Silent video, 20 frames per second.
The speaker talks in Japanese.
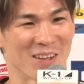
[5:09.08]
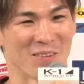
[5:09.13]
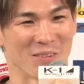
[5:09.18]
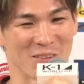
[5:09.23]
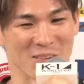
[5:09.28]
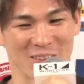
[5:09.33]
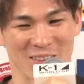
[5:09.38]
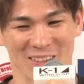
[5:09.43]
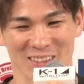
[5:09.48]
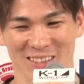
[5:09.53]
多
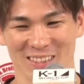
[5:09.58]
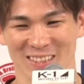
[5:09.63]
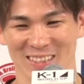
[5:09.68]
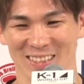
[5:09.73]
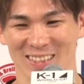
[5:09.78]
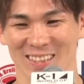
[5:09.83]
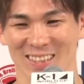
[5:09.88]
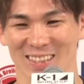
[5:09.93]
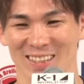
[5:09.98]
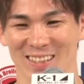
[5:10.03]
分ま
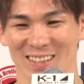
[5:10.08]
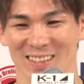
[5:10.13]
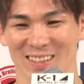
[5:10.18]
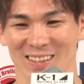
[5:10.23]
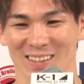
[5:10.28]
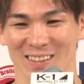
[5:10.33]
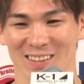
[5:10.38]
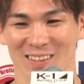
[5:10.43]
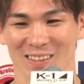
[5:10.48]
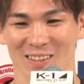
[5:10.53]

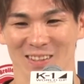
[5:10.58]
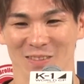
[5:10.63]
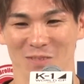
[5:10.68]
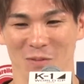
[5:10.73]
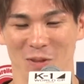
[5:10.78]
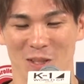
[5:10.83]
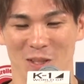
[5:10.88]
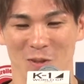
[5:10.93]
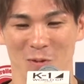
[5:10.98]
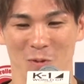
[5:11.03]

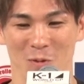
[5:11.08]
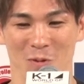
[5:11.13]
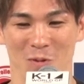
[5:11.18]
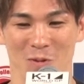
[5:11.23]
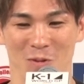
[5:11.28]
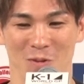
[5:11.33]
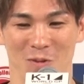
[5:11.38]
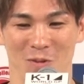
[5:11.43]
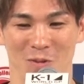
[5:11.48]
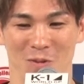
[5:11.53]
あ昨日
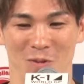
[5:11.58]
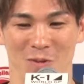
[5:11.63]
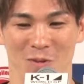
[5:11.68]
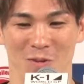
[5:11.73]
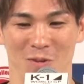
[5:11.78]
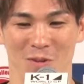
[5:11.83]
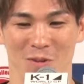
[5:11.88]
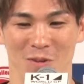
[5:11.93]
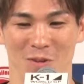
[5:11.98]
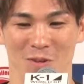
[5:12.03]

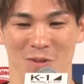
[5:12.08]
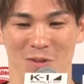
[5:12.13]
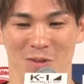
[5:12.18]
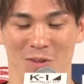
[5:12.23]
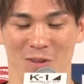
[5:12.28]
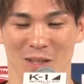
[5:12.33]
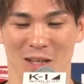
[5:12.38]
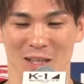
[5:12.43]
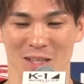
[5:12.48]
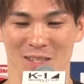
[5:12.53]

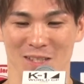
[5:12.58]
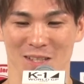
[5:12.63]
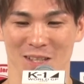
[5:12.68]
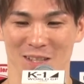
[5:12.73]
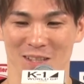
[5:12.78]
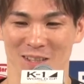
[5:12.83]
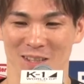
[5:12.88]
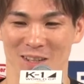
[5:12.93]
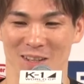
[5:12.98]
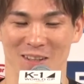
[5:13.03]
の感じで
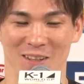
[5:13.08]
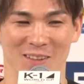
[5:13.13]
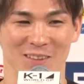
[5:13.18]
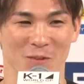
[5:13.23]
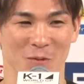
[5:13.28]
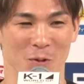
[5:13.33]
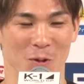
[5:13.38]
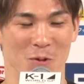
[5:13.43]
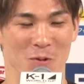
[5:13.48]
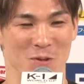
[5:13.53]
言ったら
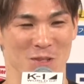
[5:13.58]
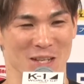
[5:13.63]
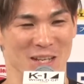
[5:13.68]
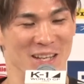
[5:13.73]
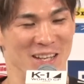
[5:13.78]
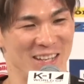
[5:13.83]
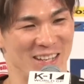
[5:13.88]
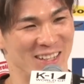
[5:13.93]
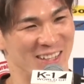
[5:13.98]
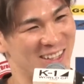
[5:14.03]
取れるんじゃ
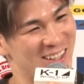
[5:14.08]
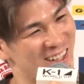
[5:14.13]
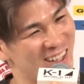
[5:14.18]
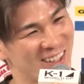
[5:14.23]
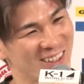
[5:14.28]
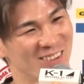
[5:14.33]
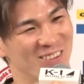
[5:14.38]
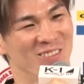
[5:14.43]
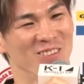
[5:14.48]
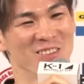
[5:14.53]
ないか
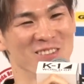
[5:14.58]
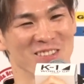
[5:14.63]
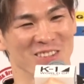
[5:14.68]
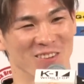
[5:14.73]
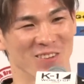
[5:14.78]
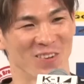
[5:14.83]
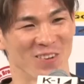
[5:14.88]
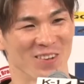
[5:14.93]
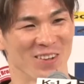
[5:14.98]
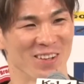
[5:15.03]
なと思うんです
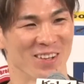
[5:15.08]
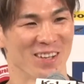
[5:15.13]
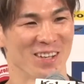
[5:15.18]
けど